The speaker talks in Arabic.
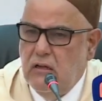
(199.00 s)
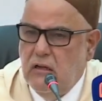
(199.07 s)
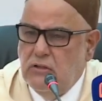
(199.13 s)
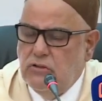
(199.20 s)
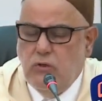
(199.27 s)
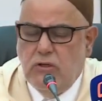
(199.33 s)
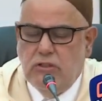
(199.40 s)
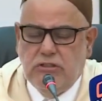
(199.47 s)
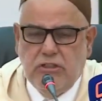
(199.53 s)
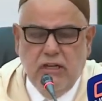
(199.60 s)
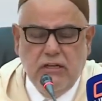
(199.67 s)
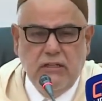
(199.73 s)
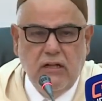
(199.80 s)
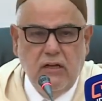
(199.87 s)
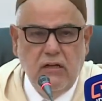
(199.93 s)
شنو هذا
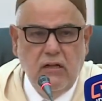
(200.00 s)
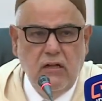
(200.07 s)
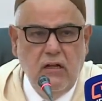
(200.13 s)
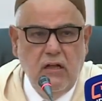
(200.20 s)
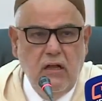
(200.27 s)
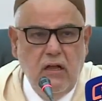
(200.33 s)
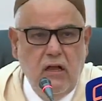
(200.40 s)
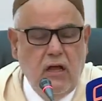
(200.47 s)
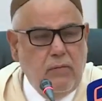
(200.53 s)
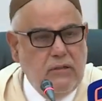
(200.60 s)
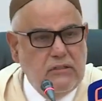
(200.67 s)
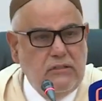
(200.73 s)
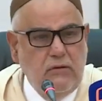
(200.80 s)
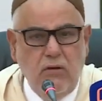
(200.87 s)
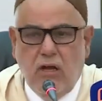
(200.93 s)
الشيء هذا اربع
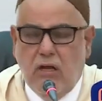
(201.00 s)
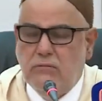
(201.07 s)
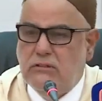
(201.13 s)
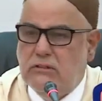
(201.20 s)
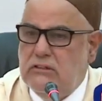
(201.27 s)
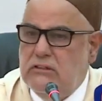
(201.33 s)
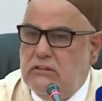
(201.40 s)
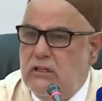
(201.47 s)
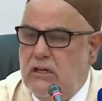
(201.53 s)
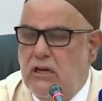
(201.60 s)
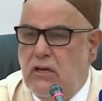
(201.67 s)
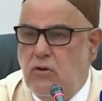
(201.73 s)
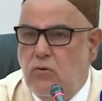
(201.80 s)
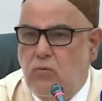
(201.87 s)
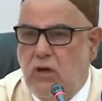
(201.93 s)
سنين ولا خمس سنين اللي
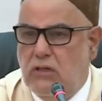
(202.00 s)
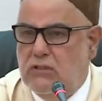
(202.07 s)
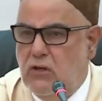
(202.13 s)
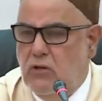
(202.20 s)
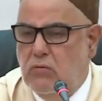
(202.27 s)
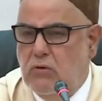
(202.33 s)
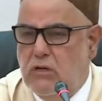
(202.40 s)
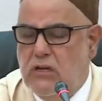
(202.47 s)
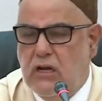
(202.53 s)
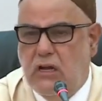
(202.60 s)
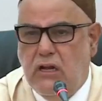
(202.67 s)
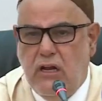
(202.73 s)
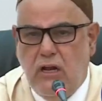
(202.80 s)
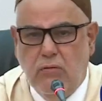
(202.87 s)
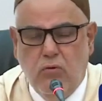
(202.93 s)
قال لهم واحد قال لهم كنا
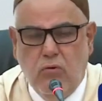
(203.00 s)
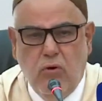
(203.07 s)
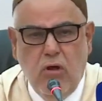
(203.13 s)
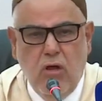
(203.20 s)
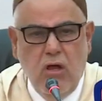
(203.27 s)
كنلعبوا